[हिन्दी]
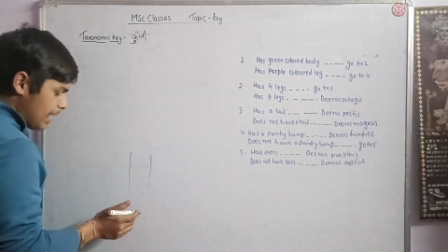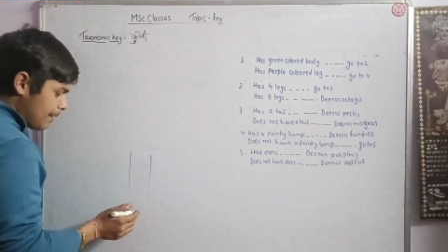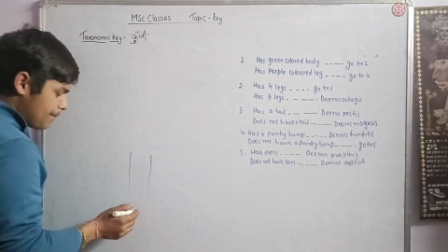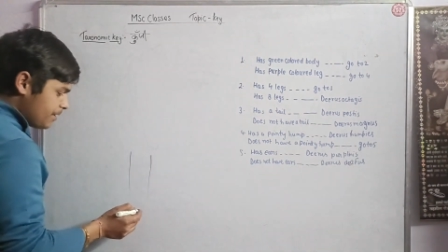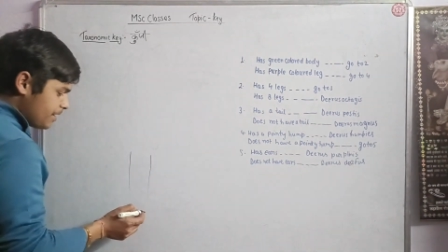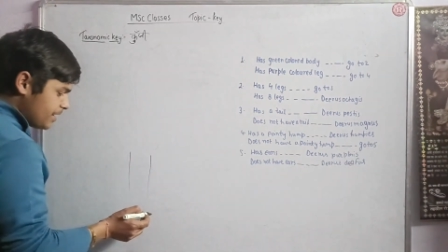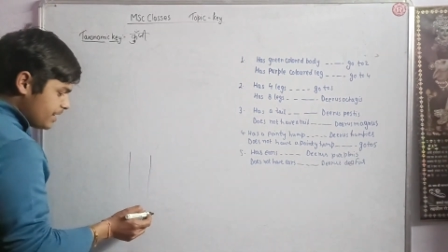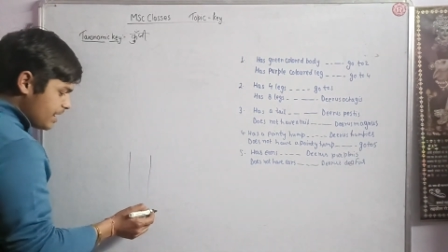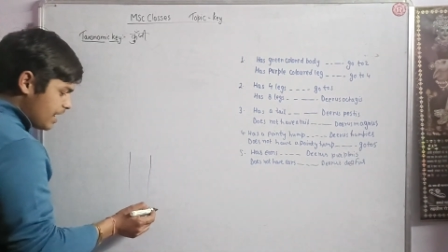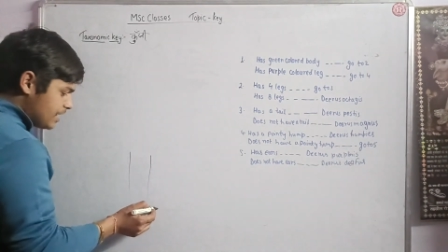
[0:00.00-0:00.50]

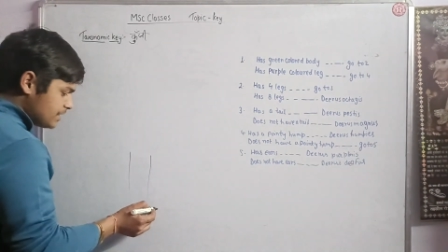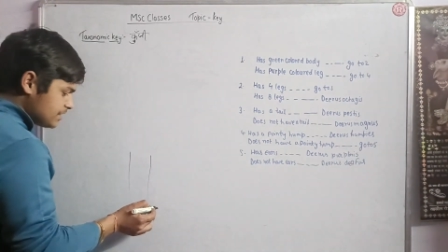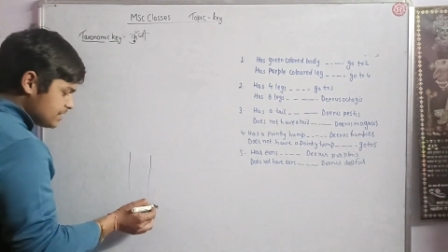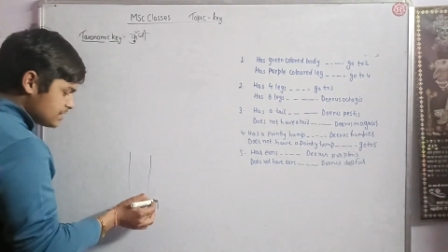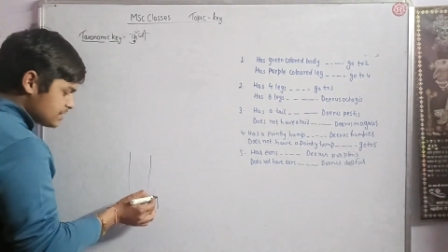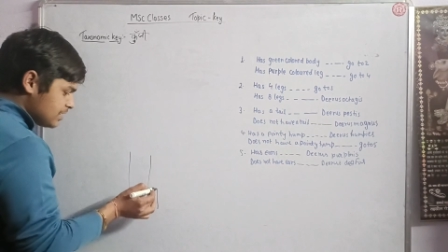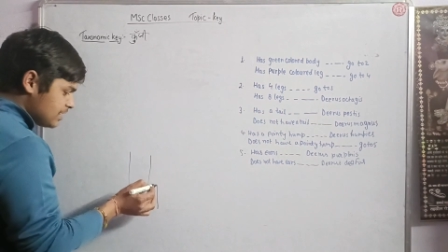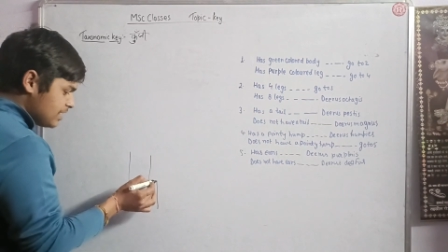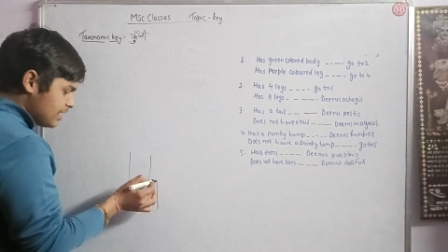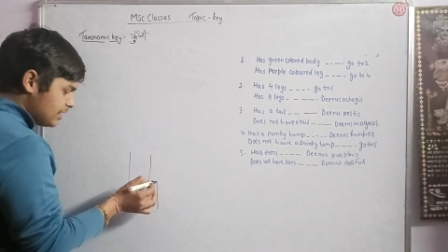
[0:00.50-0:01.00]
आपने यहां से
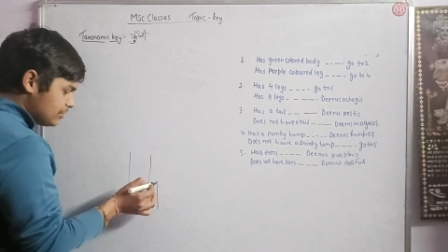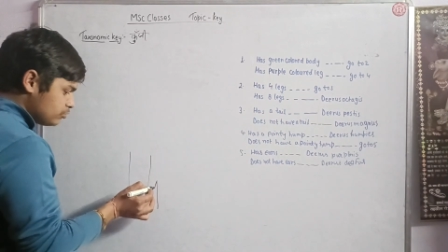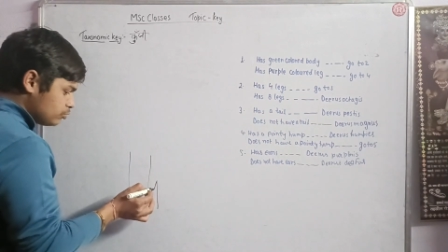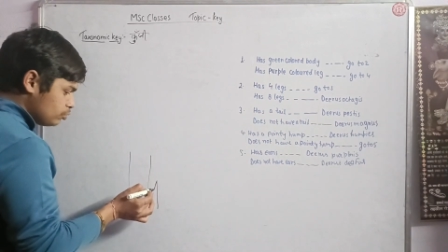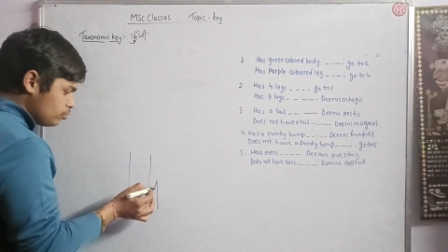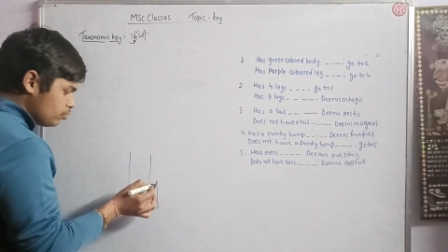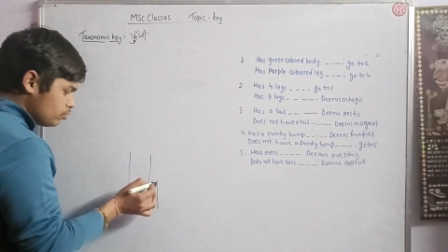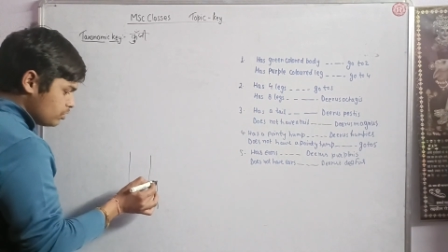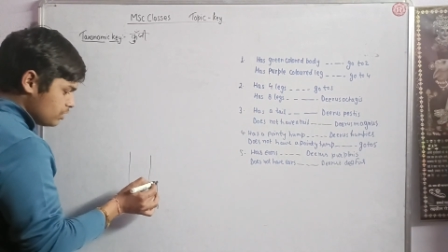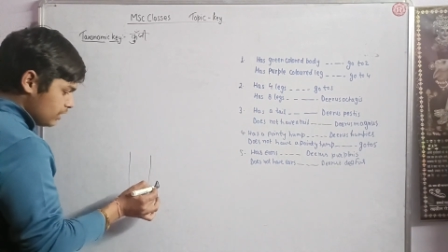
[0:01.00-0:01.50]
चलना
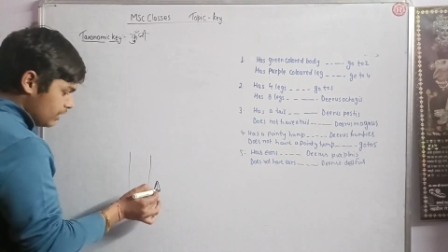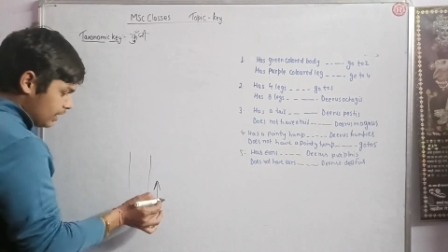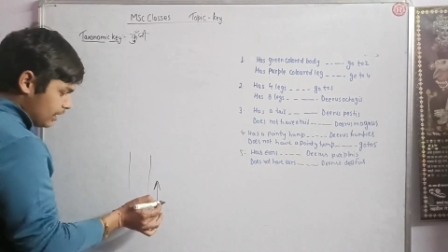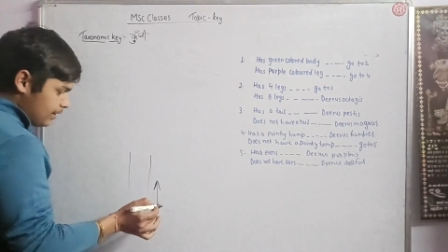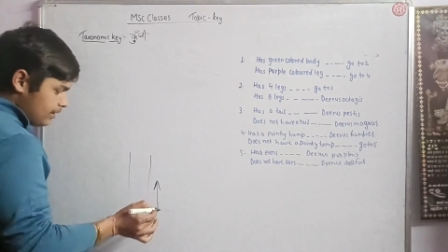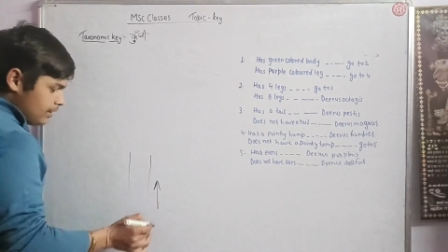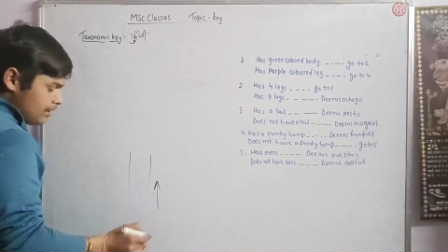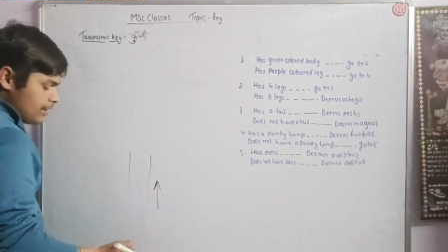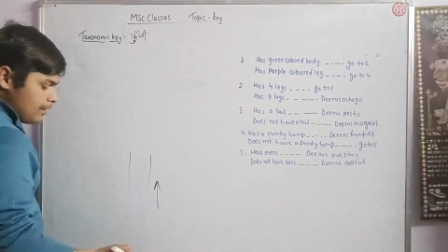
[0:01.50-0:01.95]
शुरू किया